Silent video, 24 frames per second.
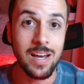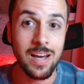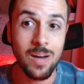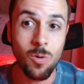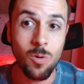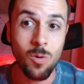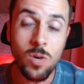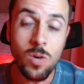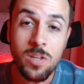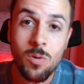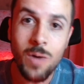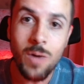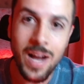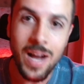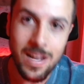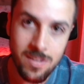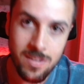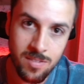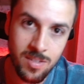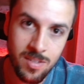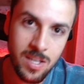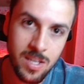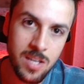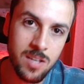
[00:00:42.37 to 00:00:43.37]
Quando eu
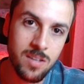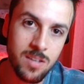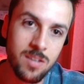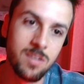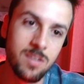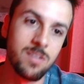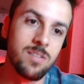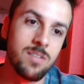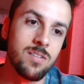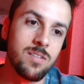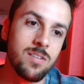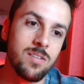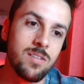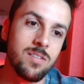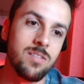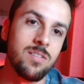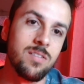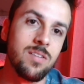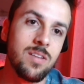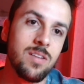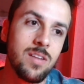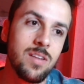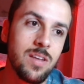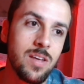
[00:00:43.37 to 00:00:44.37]
casei,
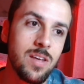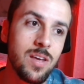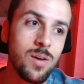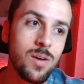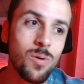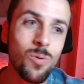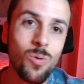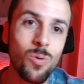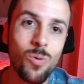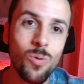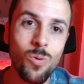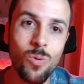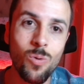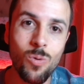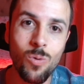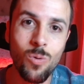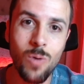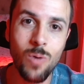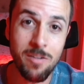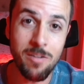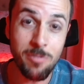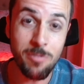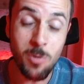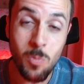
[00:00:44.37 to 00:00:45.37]
eu.
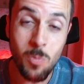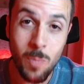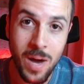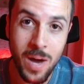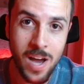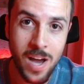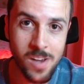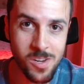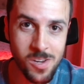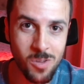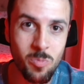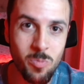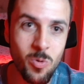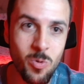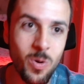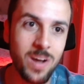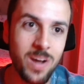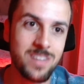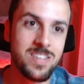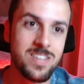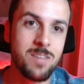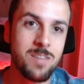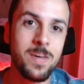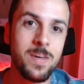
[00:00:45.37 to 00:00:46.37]
A filmagem do meu
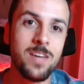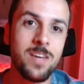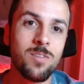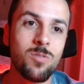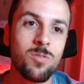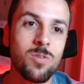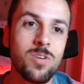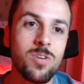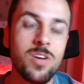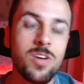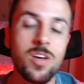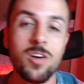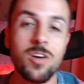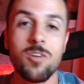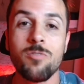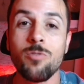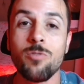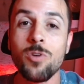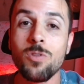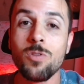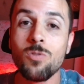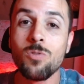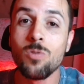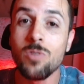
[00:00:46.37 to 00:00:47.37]
casamento
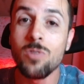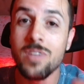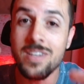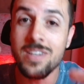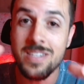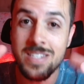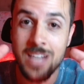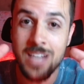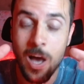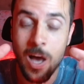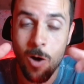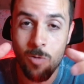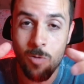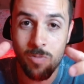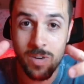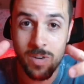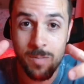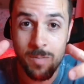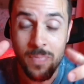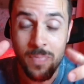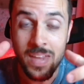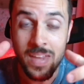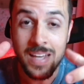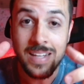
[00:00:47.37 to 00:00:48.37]
foi toda
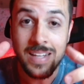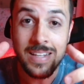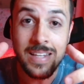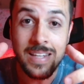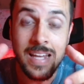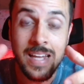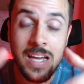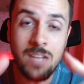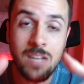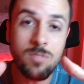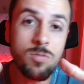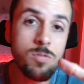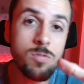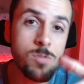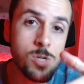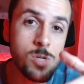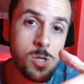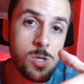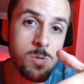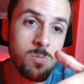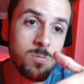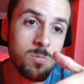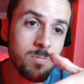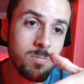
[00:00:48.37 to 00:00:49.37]
salva dentro
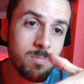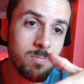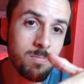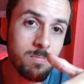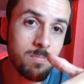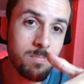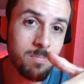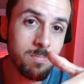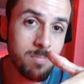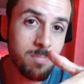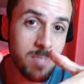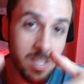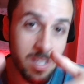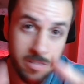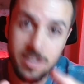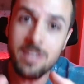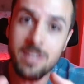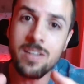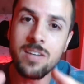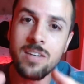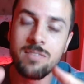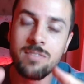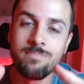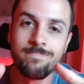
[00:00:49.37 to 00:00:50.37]
de um
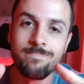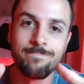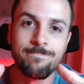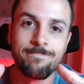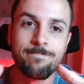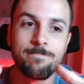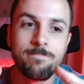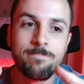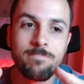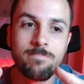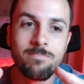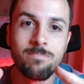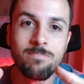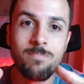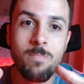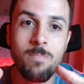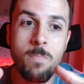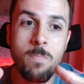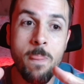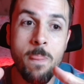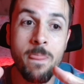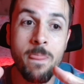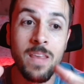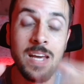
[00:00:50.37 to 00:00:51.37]
DVD.
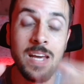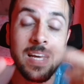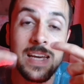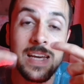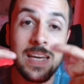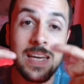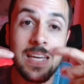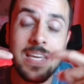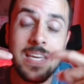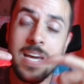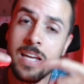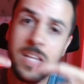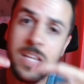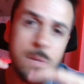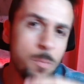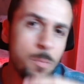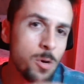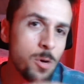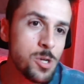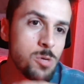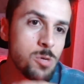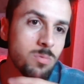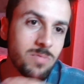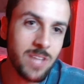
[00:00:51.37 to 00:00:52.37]
E aí,
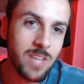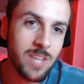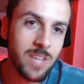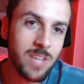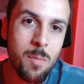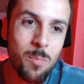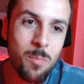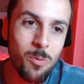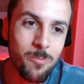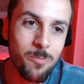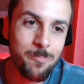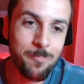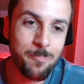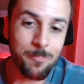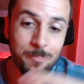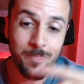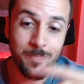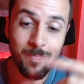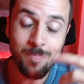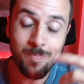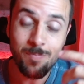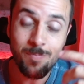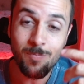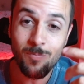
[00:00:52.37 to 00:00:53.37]
depois de um tempo,
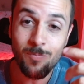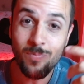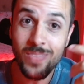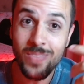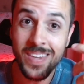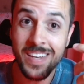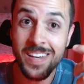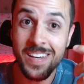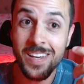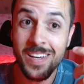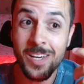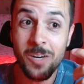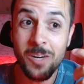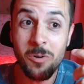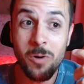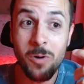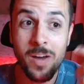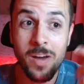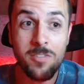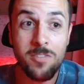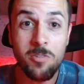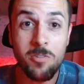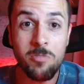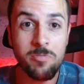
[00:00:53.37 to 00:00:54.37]
eu
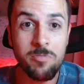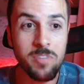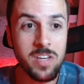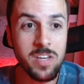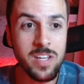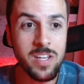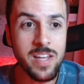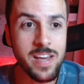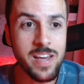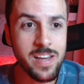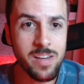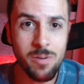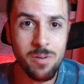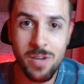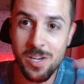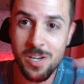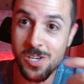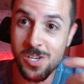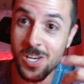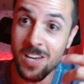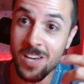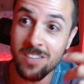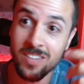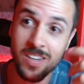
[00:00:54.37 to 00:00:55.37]
resolvi, né? Eu e a
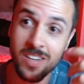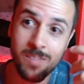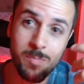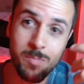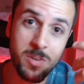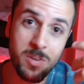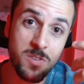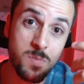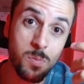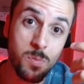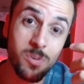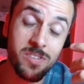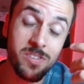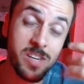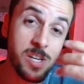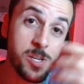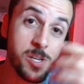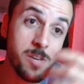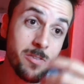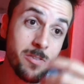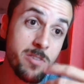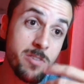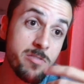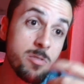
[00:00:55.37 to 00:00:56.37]
Jéssica, minha esposa, a
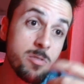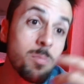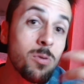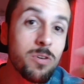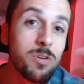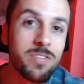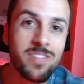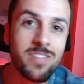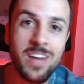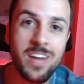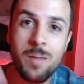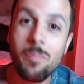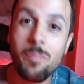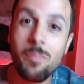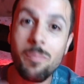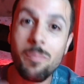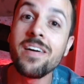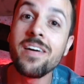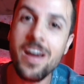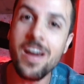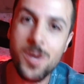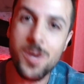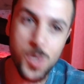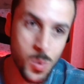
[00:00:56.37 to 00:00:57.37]
gente resolveu mostrar pra
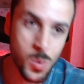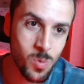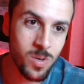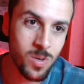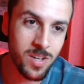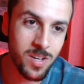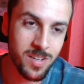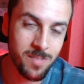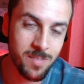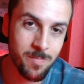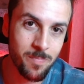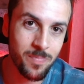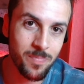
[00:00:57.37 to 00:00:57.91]
Ana Júlia.